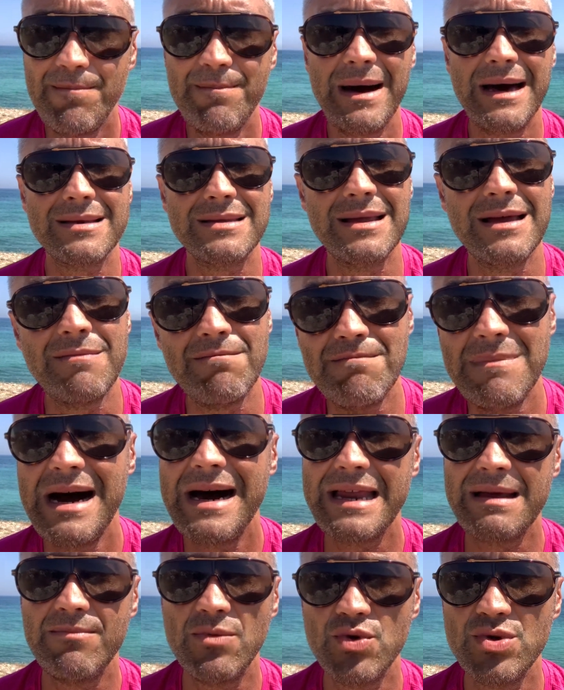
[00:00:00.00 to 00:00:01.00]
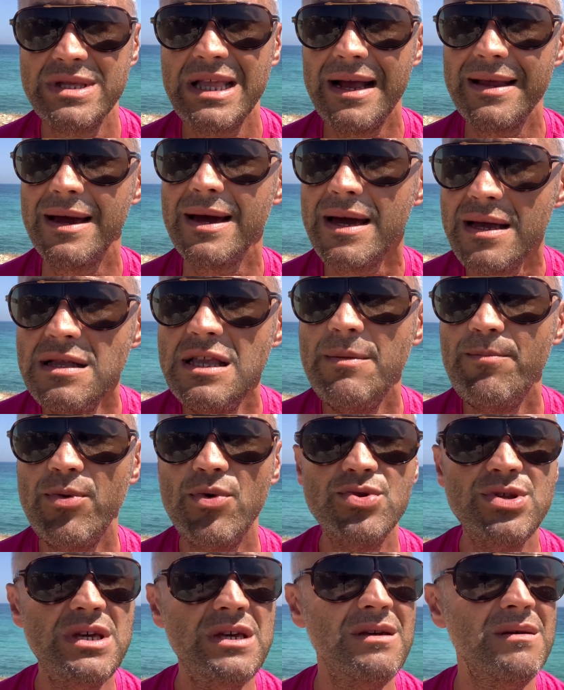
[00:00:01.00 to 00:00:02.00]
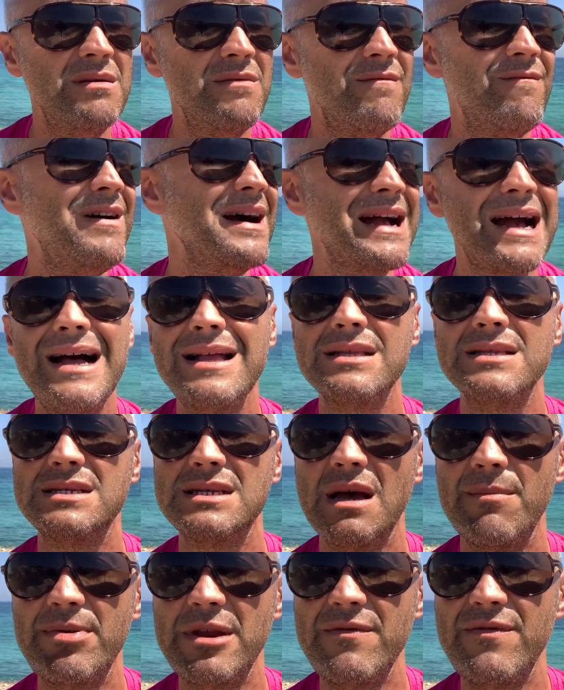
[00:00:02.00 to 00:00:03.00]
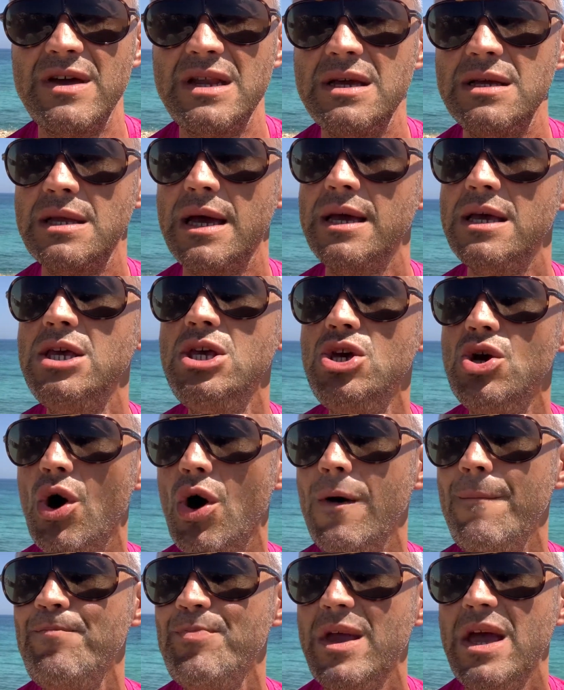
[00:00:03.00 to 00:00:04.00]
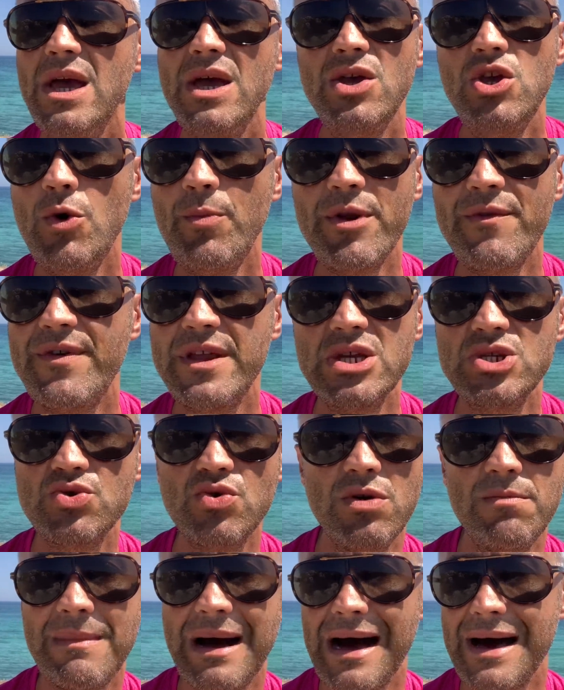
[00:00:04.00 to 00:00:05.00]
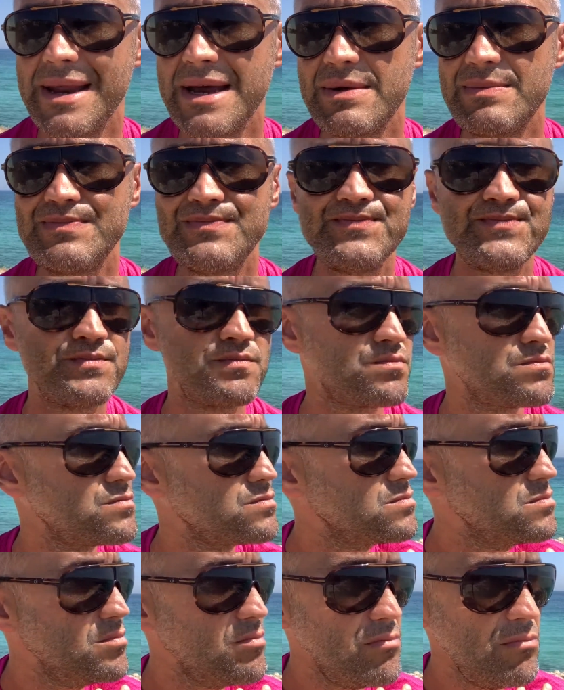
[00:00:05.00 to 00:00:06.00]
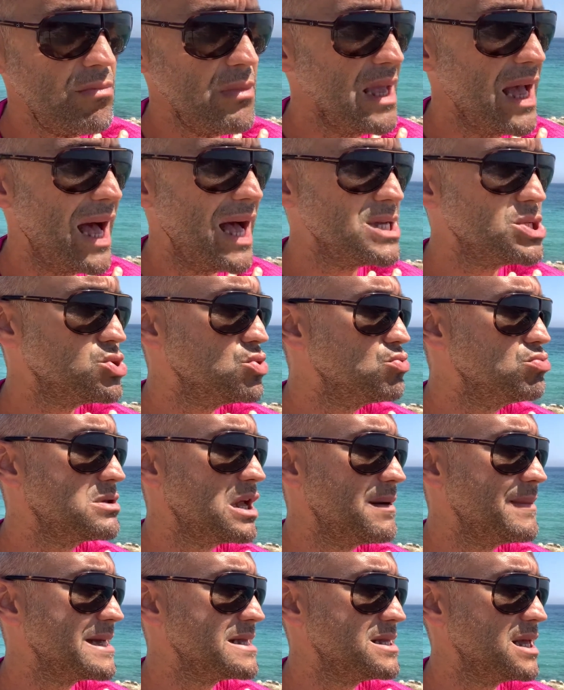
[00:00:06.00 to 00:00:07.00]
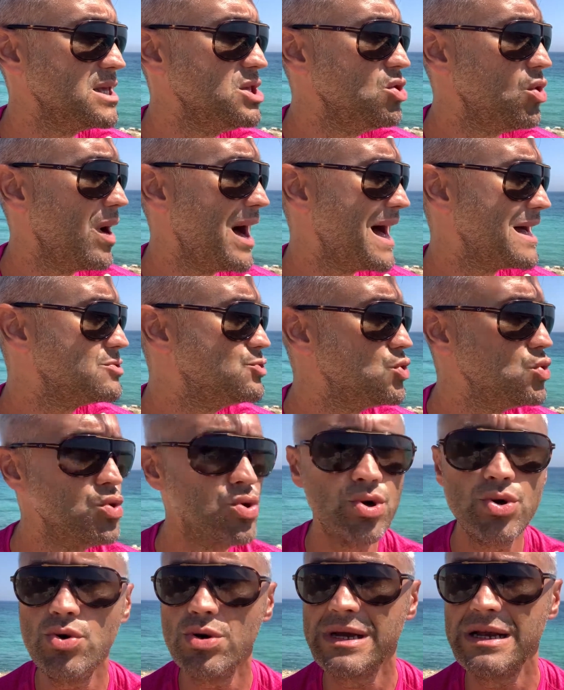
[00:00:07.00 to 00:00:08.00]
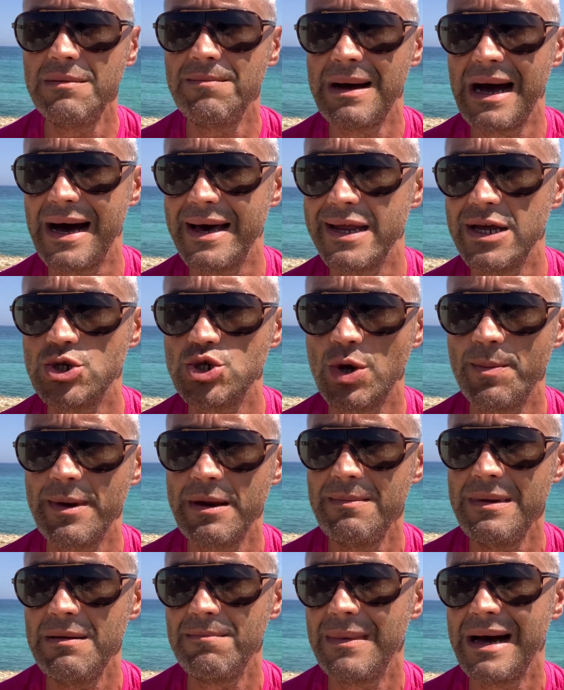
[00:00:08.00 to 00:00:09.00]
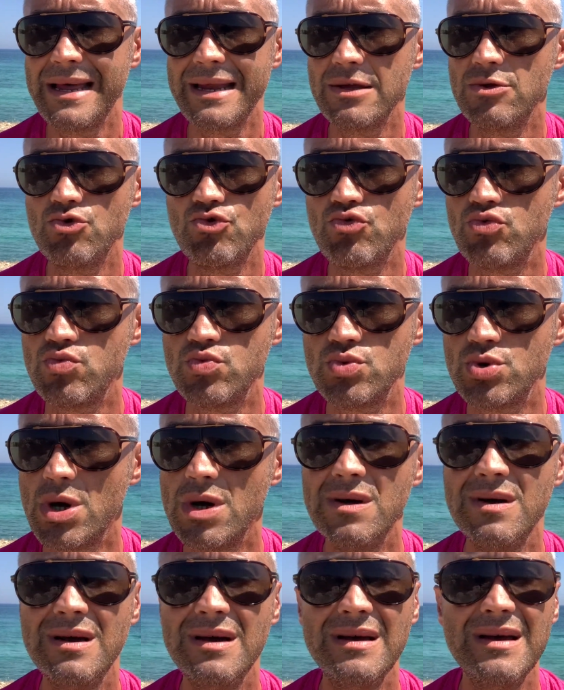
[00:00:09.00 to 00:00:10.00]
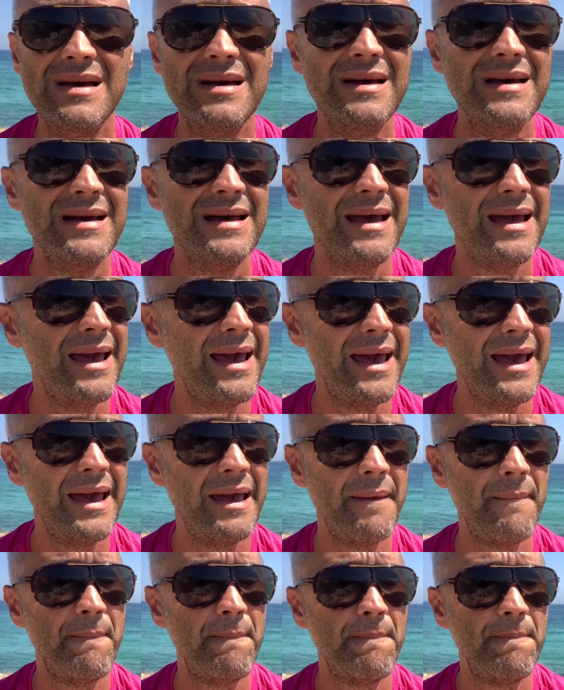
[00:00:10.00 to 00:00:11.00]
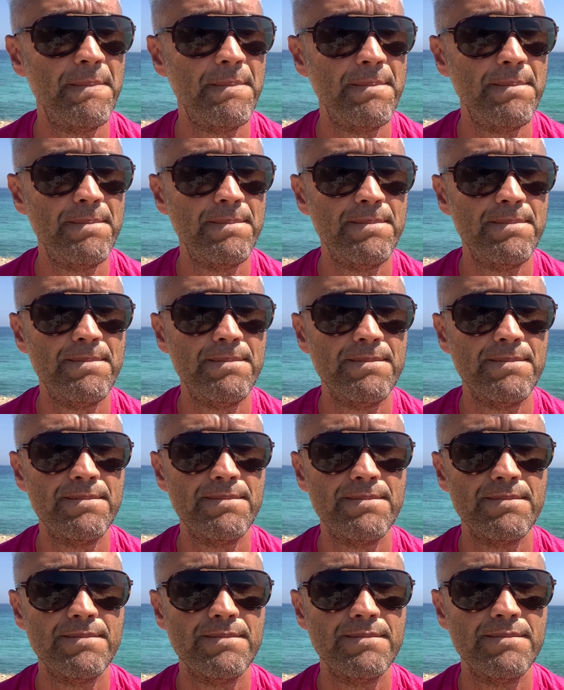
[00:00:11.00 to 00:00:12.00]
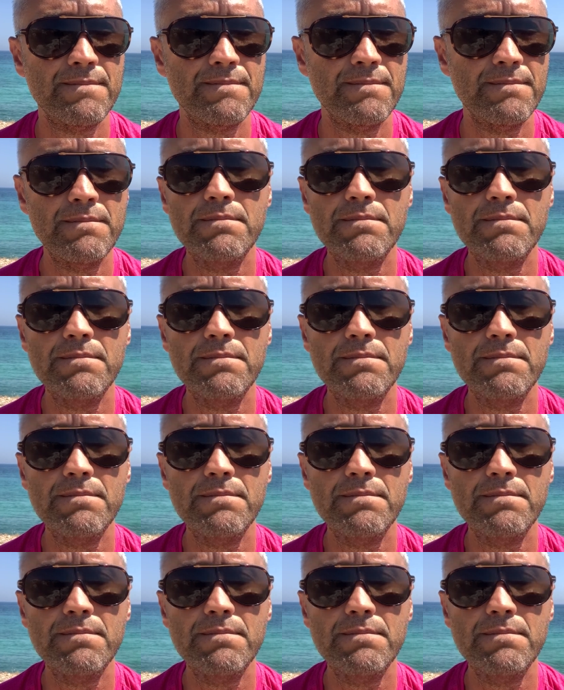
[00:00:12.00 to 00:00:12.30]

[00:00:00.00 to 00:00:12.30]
parte, in mare, in montagna, che tipo di vacanza preferite? Io, io preferisco il mare, assolutamente, io adoro il mare, cioè per me il mare è tutto. Ehm,